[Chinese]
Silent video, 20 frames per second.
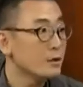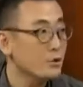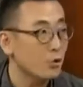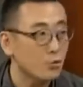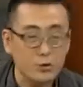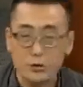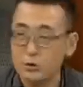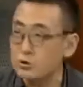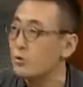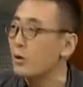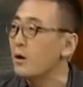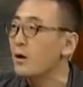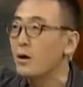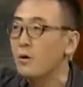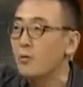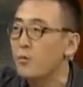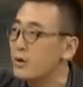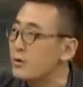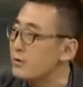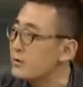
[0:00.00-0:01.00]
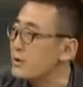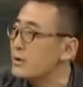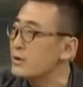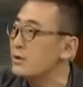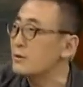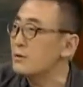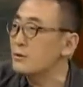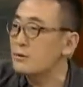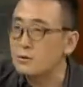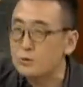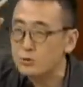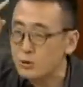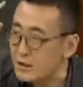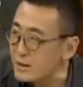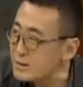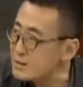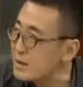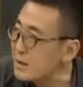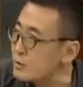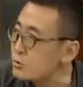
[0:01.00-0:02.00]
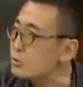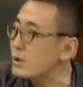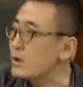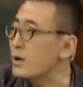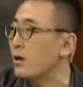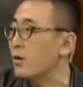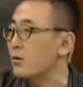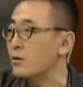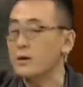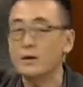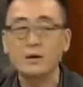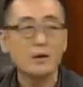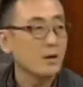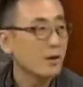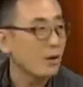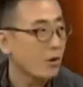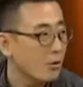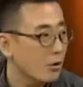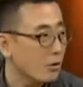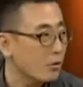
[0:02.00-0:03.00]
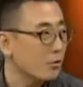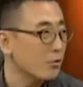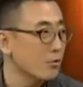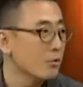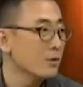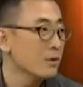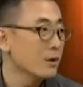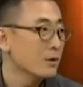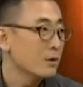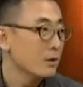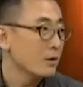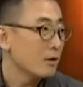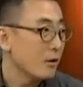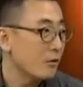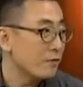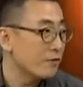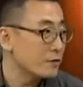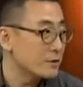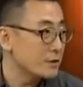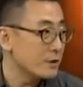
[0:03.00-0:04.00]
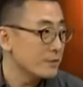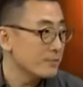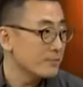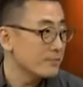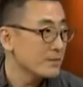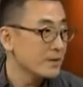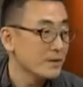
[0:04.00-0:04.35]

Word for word: 都是说我有一个天下最好的好老公、好父亲。